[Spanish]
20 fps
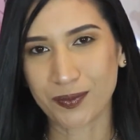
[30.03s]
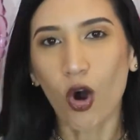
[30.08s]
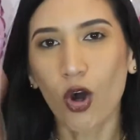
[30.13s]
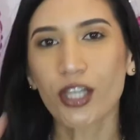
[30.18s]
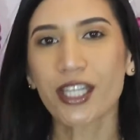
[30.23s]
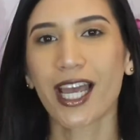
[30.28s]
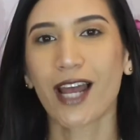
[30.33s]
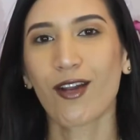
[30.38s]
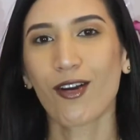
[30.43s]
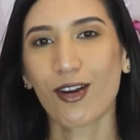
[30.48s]

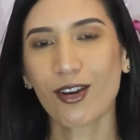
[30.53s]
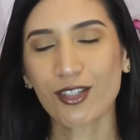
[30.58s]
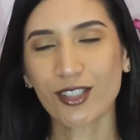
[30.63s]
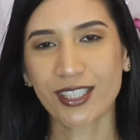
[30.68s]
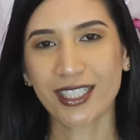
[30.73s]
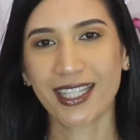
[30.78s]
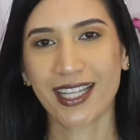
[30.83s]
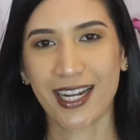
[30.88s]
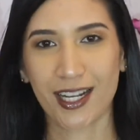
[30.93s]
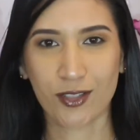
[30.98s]
o ya lo
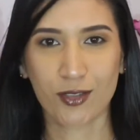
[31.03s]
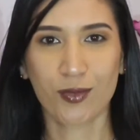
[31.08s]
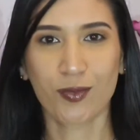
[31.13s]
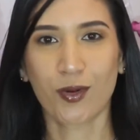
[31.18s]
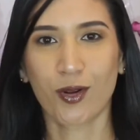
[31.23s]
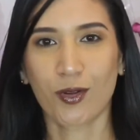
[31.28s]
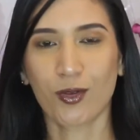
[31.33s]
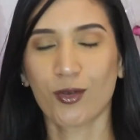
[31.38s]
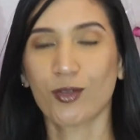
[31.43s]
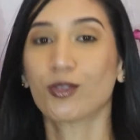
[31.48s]
consideras
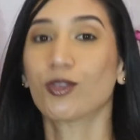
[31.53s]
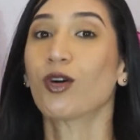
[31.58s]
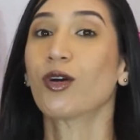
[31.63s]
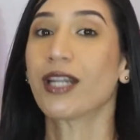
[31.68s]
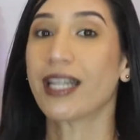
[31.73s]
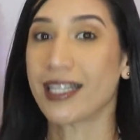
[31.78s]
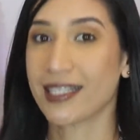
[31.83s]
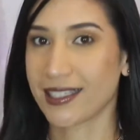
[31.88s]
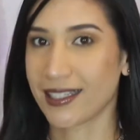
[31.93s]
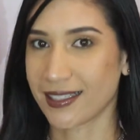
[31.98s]
un
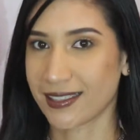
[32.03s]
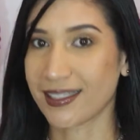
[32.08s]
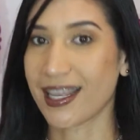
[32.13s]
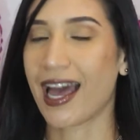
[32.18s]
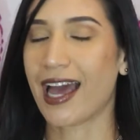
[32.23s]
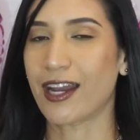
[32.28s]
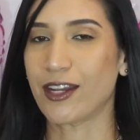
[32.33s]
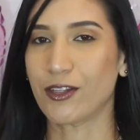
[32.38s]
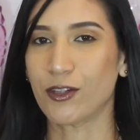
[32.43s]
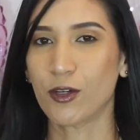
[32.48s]
producto
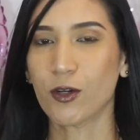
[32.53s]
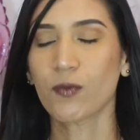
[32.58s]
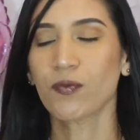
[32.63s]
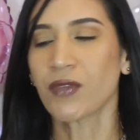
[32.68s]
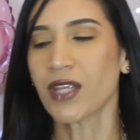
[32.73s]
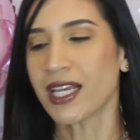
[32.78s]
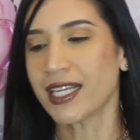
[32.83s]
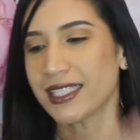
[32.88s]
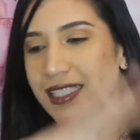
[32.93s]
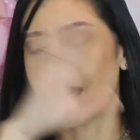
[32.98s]
necesario,